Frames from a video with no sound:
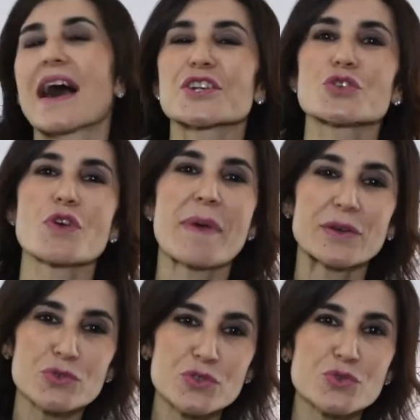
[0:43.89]
HEM
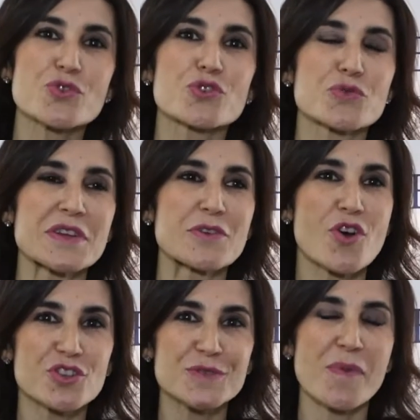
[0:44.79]
annonce aujourd'hui le
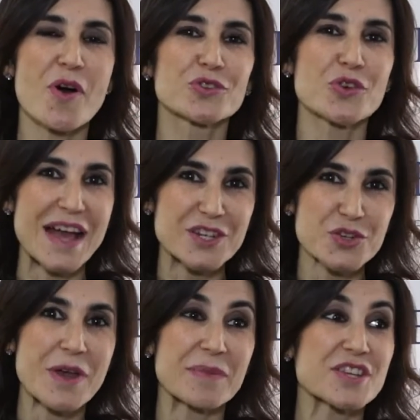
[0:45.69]
lancement de
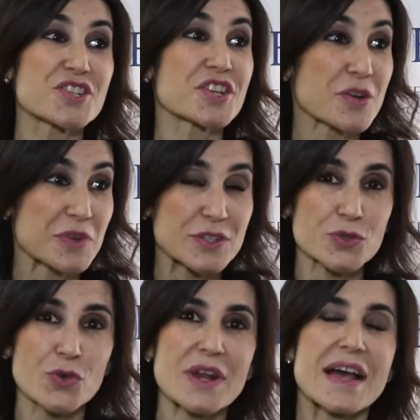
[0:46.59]
HEM Engineering
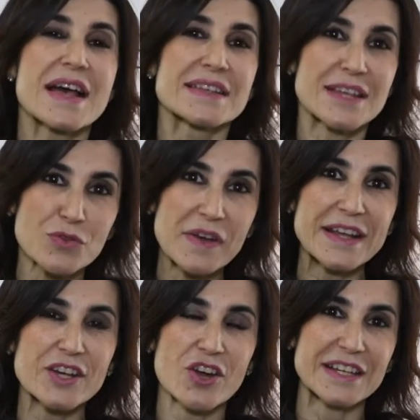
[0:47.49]
School, sa nouvelle
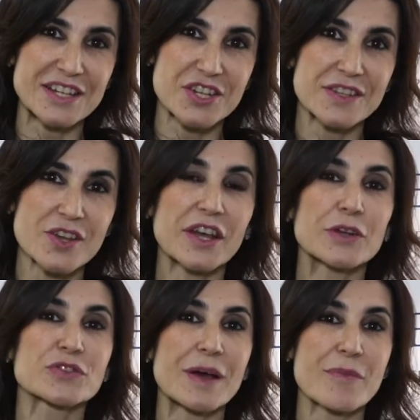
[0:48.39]
école d'ingénieurs et
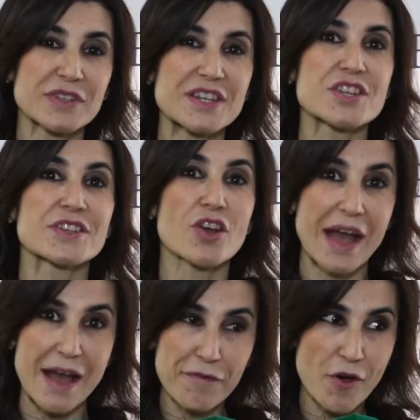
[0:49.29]
notamment d'ingénieurs
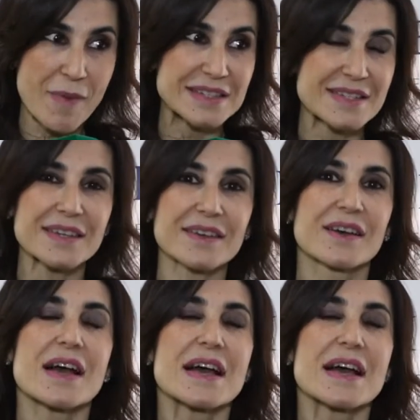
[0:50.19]
informatiques.